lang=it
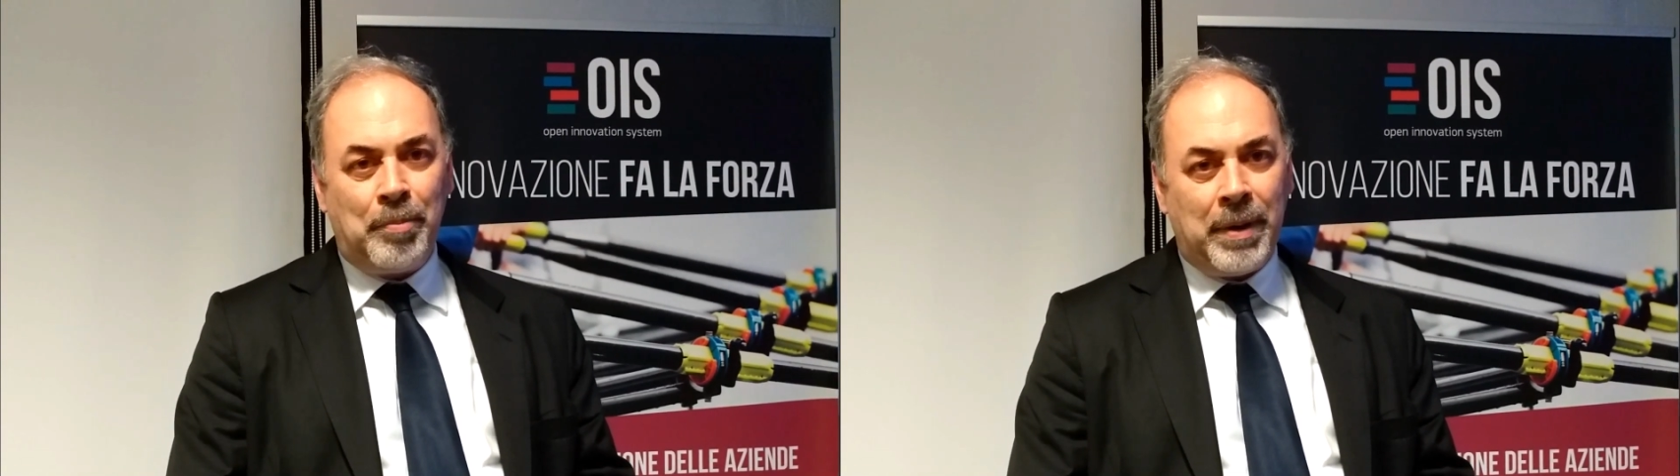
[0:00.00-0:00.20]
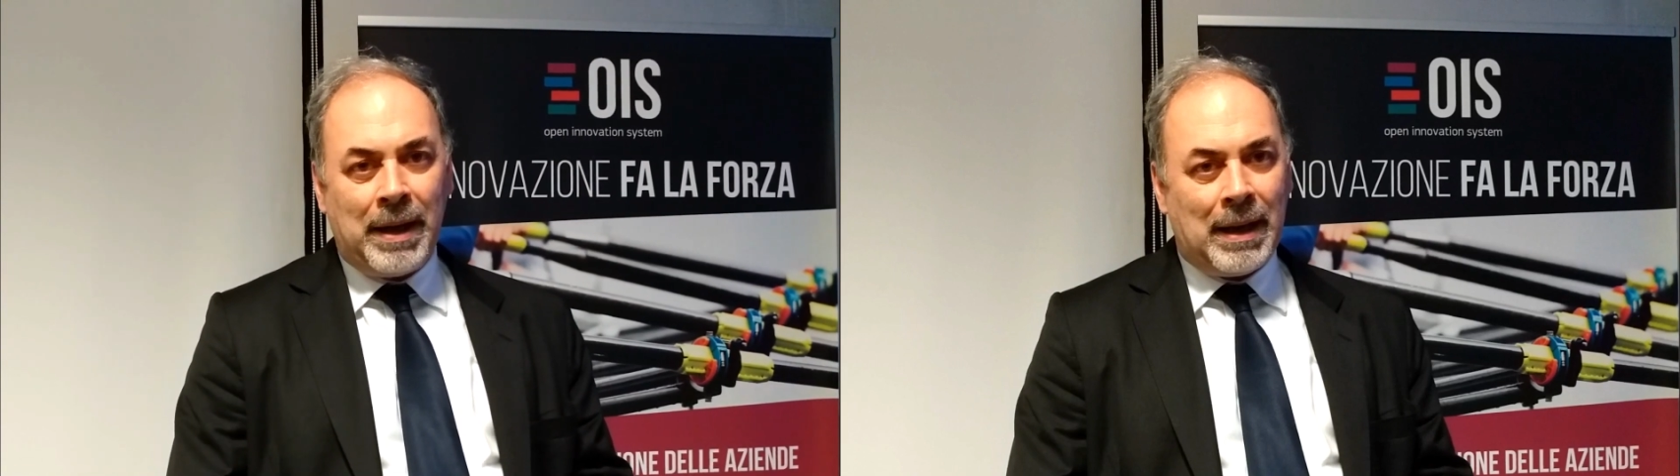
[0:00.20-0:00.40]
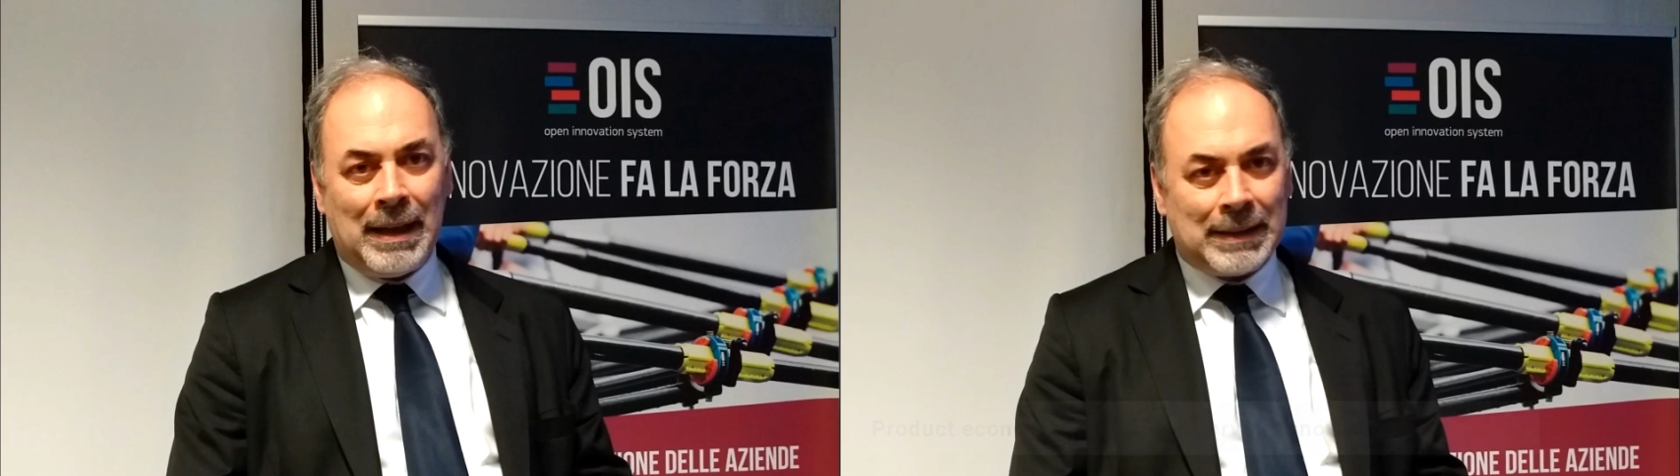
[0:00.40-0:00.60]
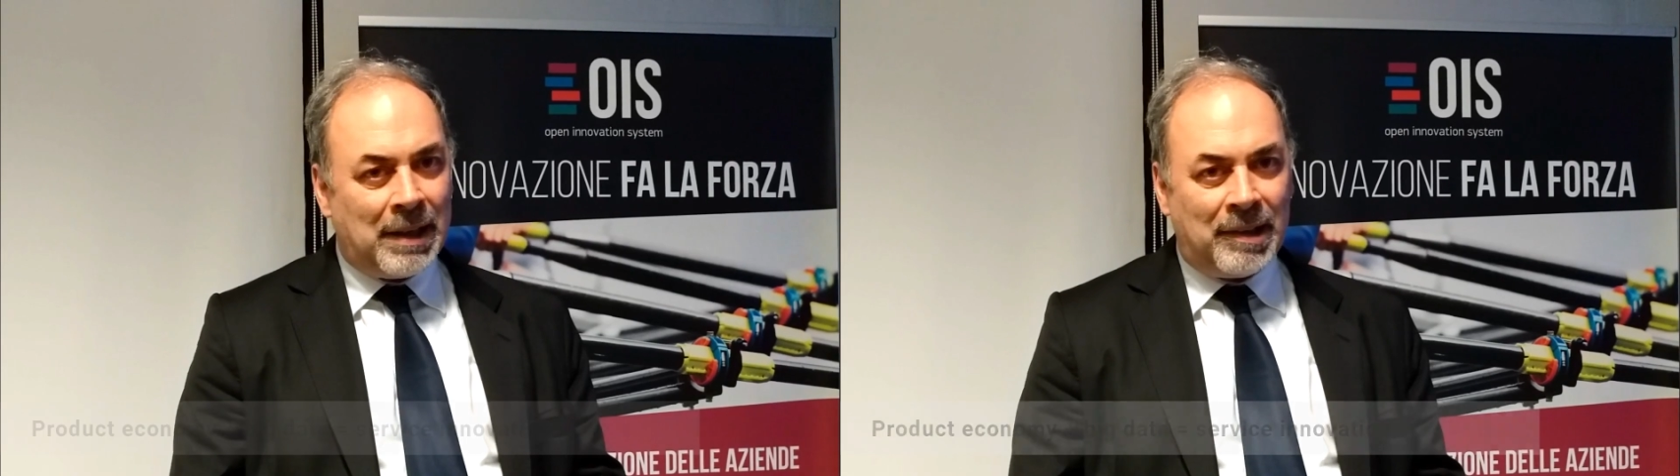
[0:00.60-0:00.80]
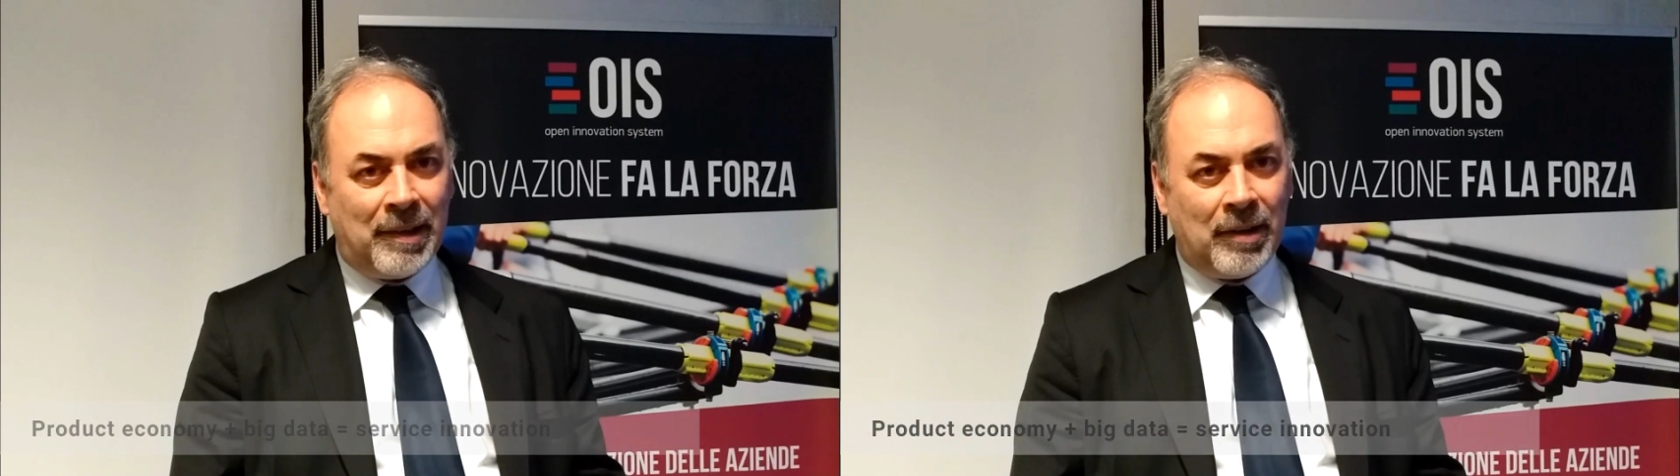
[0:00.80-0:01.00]
per la
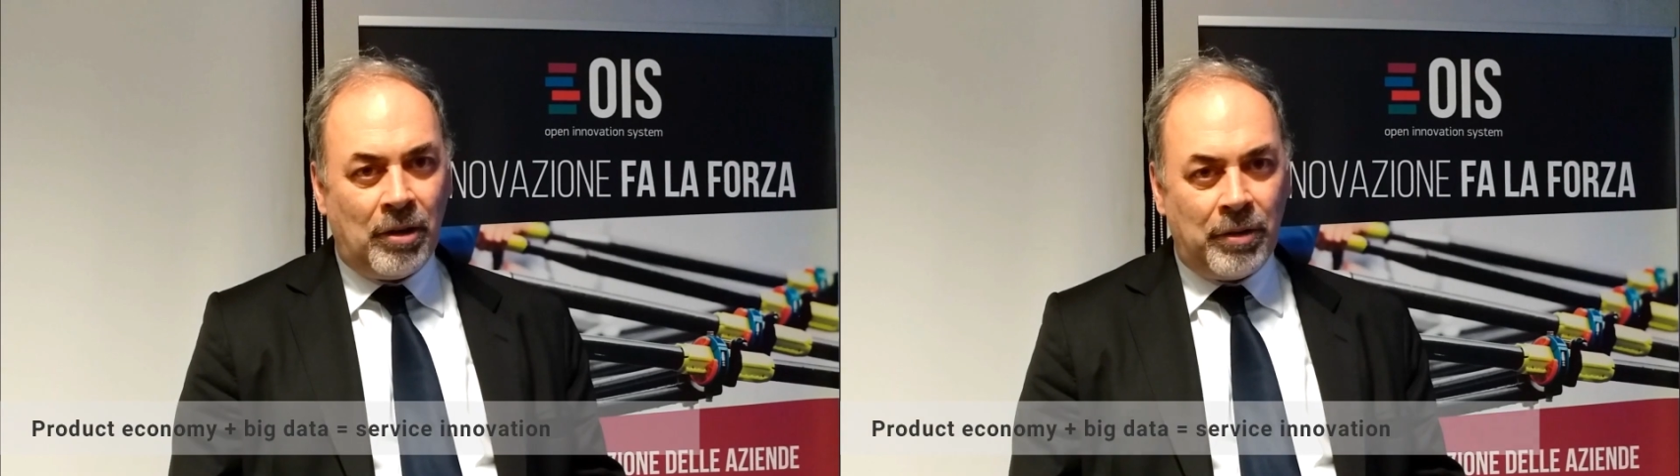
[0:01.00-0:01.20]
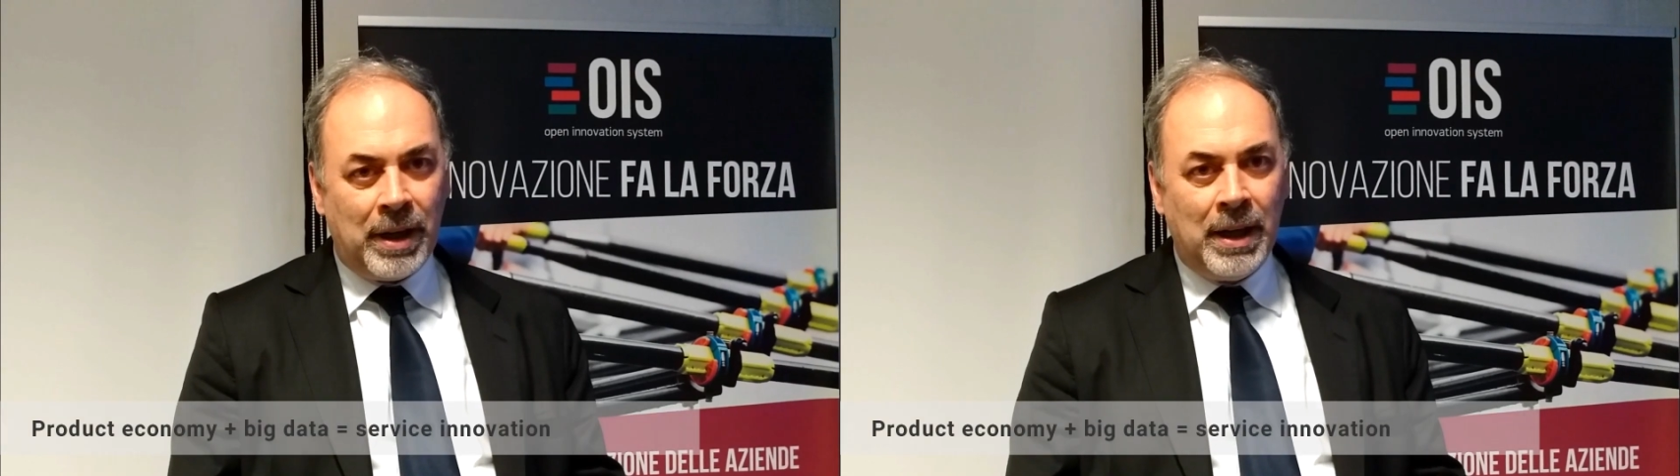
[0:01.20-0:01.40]
transizione.